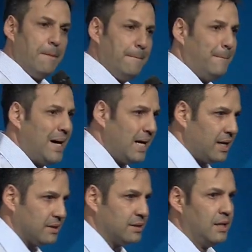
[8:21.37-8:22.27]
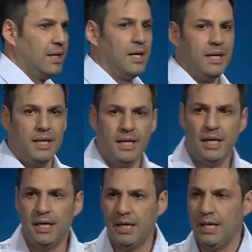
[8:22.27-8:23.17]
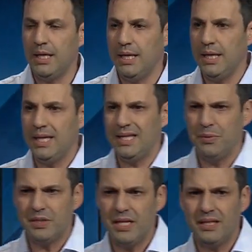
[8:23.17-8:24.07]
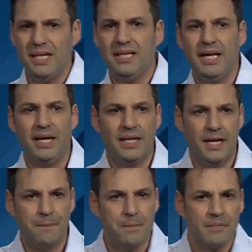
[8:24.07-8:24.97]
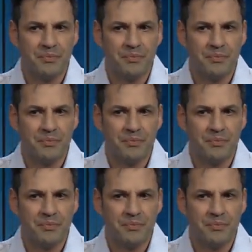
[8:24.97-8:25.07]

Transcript: malas. Y, tenemos que entender que,